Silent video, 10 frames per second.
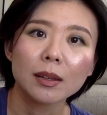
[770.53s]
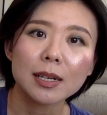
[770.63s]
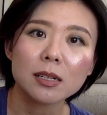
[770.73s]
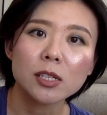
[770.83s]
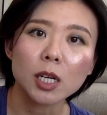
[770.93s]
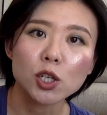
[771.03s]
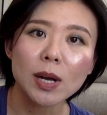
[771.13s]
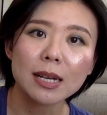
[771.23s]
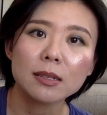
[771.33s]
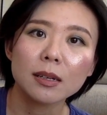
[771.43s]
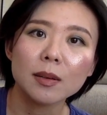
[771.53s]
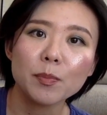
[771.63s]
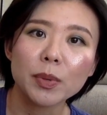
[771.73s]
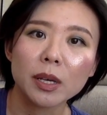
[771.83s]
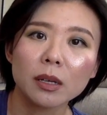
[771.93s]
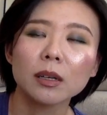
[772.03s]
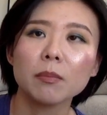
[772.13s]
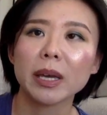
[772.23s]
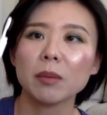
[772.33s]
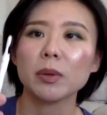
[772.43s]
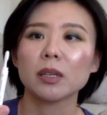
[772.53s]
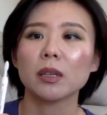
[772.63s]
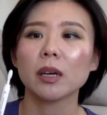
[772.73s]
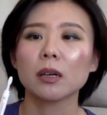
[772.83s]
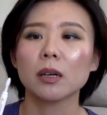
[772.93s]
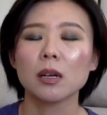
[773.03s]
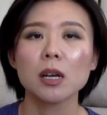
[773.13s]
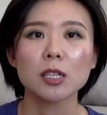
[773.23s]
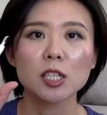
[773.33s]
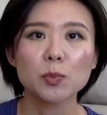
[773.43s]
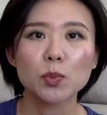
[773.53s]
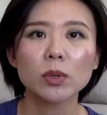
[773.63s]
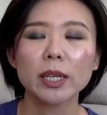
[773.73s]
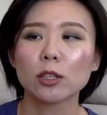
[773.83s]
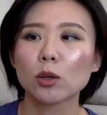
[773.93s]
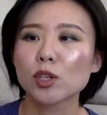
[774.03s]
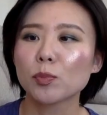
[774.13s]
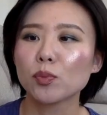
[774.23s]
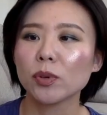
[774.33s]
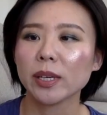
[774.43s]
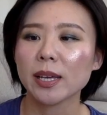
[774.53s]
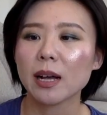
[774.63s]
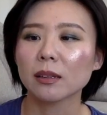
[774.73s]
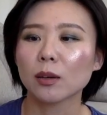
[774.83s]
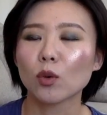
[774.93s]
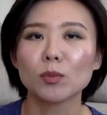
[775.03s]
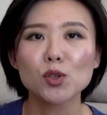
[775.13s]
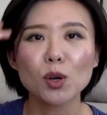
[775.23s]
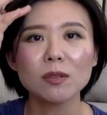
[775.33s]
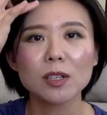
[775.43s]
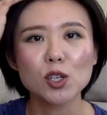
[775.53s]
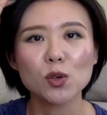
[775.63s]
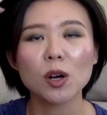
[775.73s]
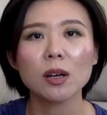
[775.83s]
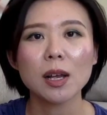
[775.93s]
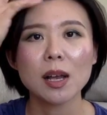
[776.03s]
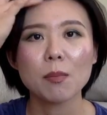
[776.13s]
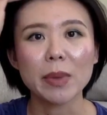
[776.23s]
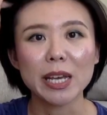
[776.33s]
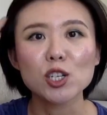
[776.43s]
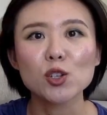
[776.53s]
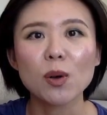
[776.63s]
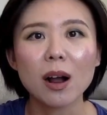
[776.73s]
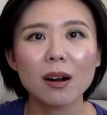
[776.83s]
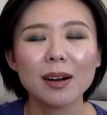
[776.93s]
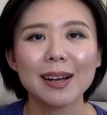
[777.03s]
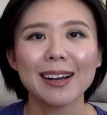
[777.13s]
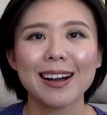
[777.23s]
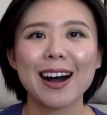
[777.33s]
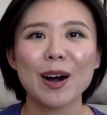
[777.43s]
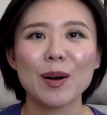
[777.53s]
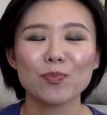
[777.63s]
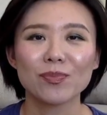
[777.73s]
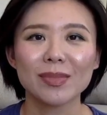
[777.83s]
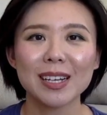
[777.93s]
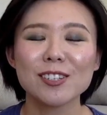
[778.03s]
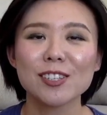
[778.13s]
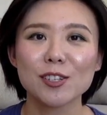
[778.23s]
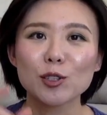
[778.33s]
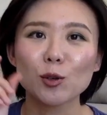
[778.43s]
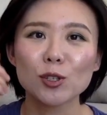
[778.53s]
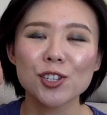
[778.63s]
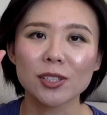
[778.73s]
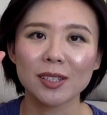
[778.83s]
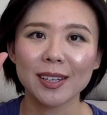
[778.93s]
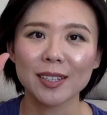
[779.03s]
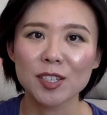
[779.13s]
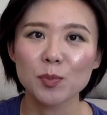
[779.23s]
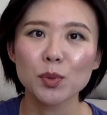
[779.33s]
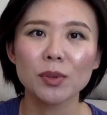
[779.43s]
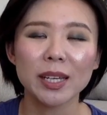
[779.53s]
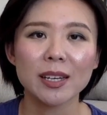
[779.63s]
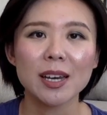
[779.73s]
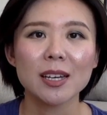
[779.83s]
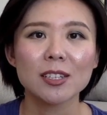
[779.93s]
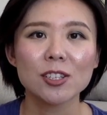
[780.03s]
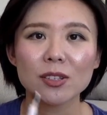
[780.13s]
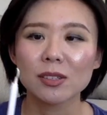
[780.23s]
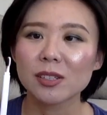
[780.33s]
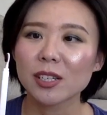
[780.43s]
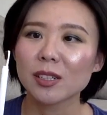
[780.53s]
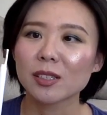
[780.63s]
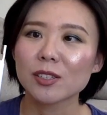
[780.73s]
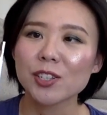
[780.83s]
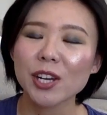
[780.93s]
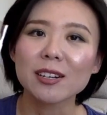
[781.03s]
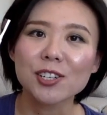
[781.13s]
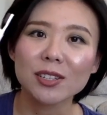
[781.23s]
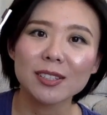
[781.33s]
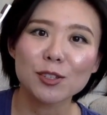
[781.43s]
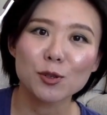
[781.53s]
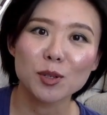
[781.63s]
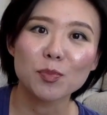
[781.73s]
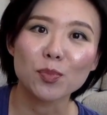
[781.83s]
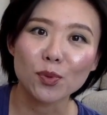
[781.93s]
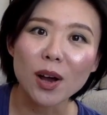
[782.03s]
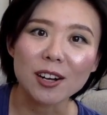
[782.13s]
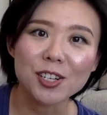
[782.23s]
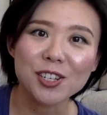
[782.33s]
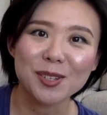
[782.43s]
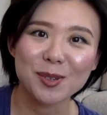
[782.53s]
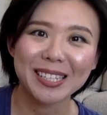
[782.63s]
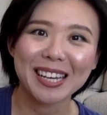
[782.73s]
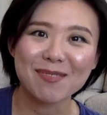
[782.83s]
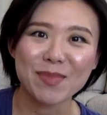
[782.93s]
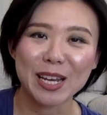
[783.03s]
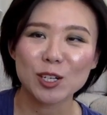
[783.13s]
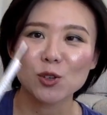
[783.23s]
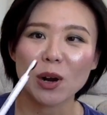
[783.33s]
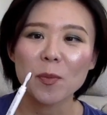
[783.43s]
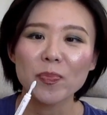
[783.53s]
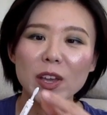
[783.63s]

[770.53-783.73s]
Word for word: 它这个小刷子跟别的眉笔的那个 spoolie 都是不一样的。我们中文说眉刷儿啊，但是其实都是指的那个 spoolie，这个这个真的就是 brush，就是那个眉刷儿。